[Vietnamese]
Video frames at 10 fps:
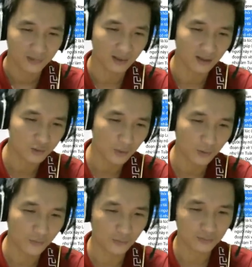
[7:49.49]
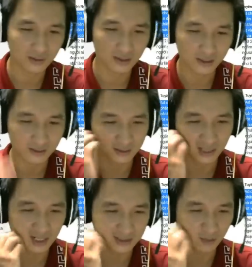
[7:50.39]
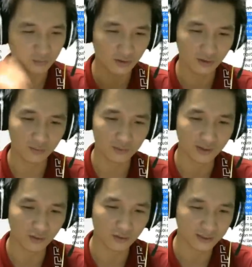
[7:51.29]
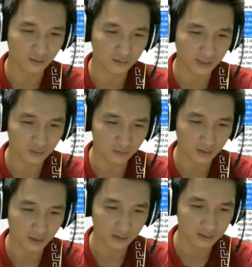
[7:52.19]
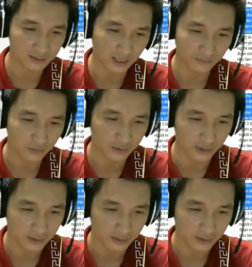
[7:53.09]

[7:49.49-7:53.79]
là giúp khôi phục linh lực thế là xong rồi, nó chẳng có tác dụng nữa, đơn giản thế thôi nhỉ.